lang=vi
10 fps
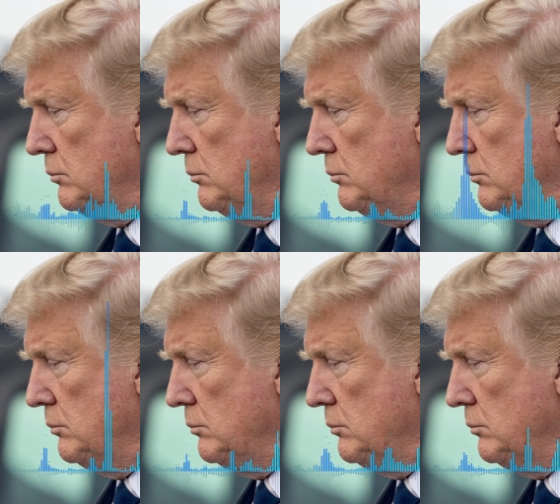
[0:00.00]
cái
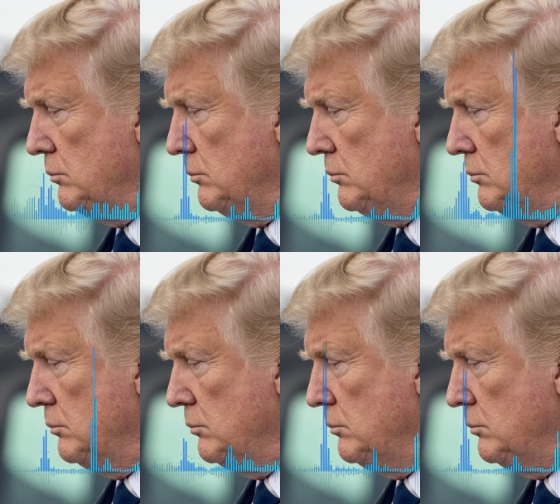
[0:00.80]
này là nó nói
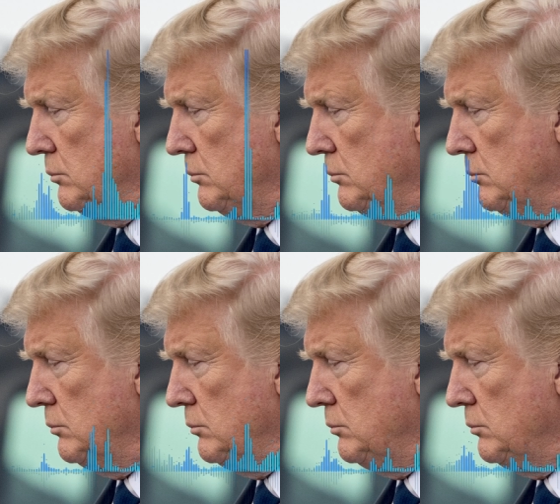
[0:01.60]
cái cái này
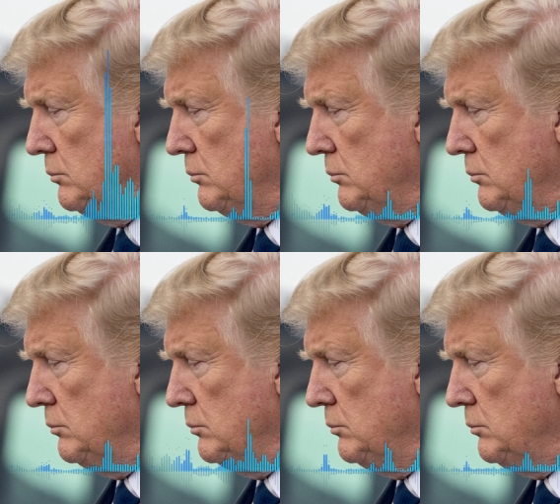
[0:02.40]
là cái điểm
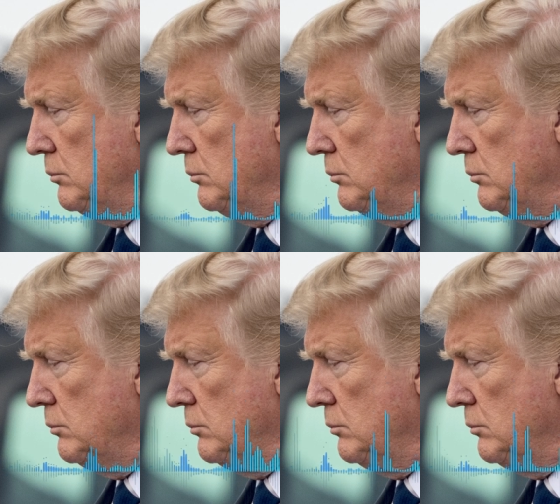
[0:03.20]
hạnh kiểm
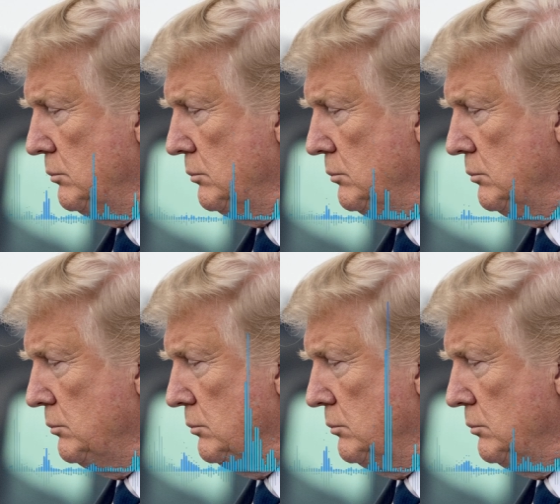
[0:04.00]
cái nát đặc
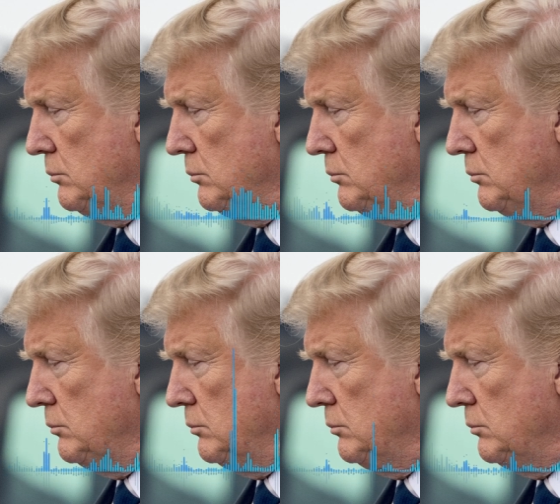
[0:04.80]
thù của của dòng họ
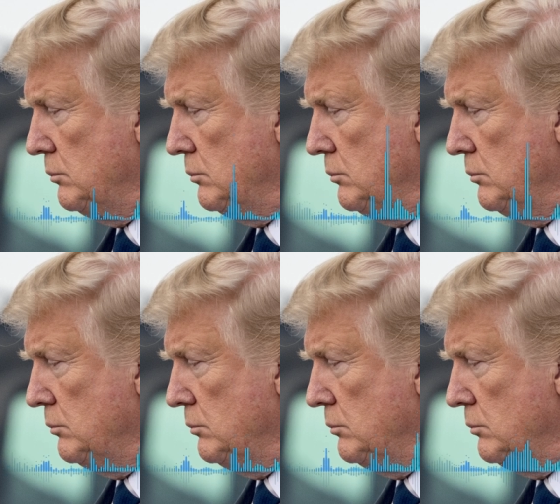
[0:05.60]
yeah, dạ, uh, ờ,
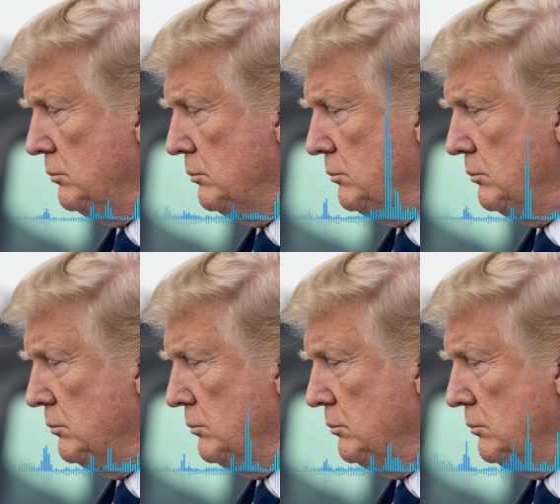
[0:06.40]
cứng đầu
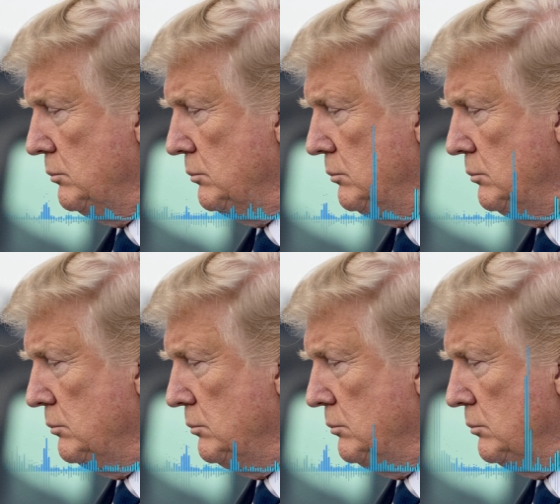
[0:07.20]
không
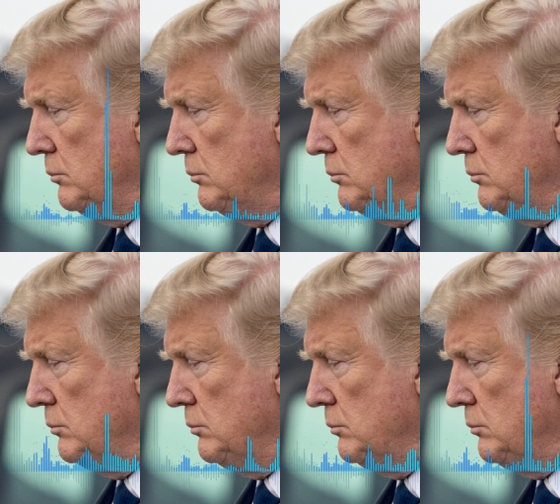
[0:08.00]
ờ, thích uh,
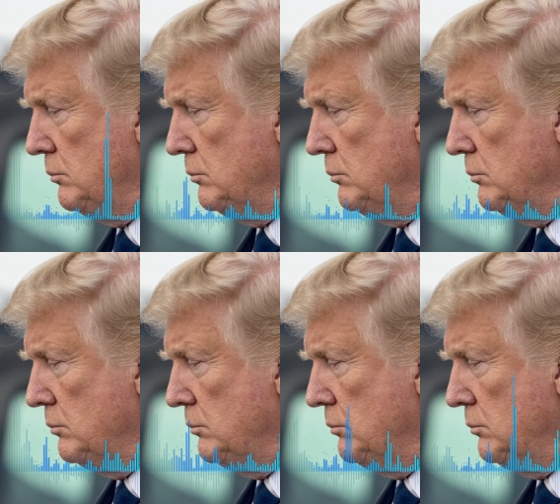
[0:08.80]
theo cái khuôn
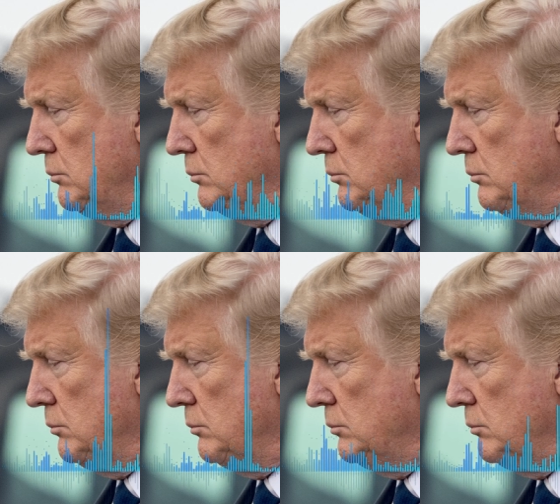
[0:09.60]
khổ uh, theo
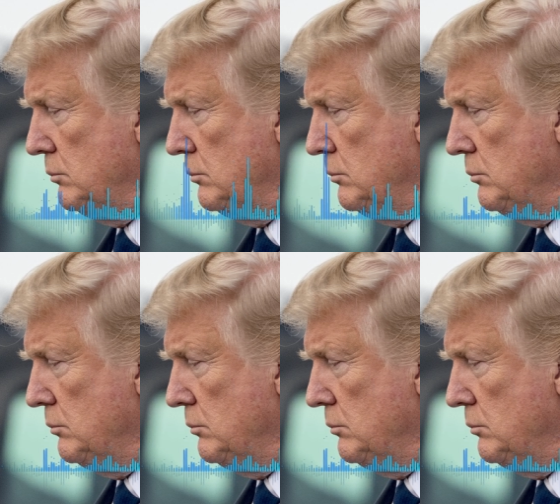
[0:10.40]
cái kỷ luật